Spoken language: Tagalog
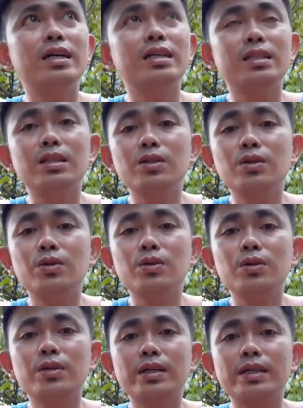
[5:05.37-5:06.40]

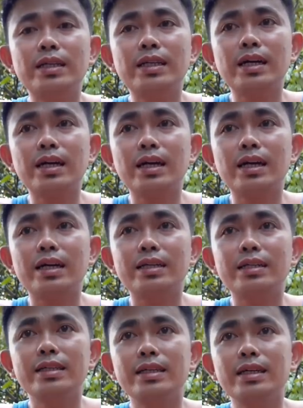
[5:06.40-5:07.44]
itlog, inakay,